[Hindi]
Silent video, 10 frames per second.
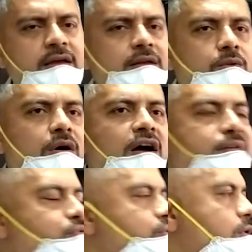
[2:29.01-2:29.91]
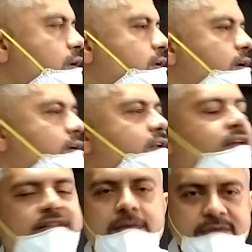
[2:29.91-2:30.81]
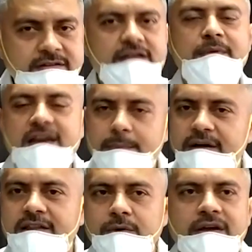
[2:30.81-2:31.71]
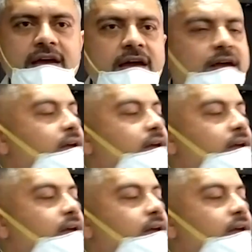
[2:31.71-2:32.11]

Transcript: तो आई एम श्योर नसीब जी से हमारी बात हुई है